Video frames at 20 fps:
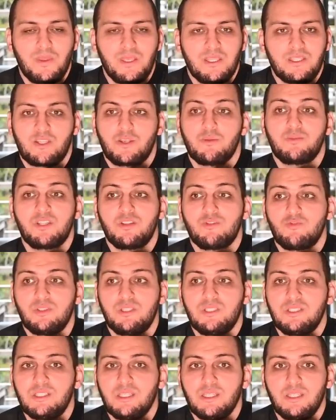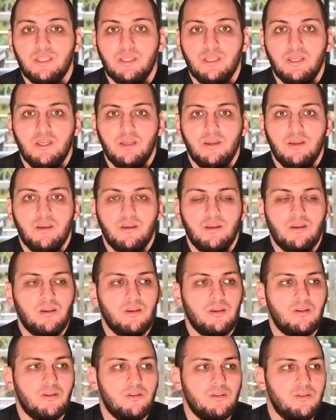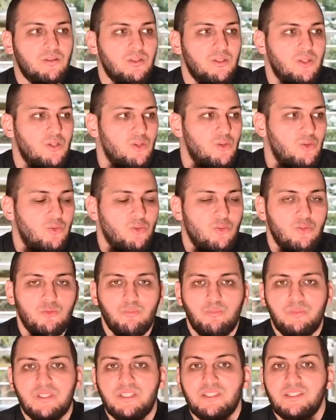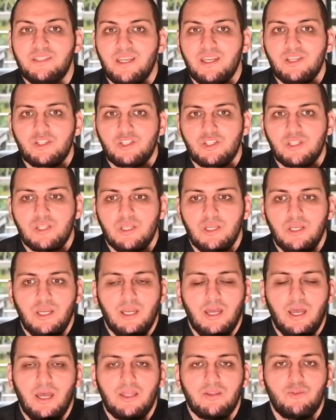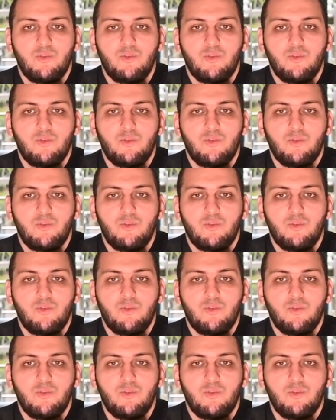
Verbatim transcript: C'est comme si je vous disais, euh, une pistache a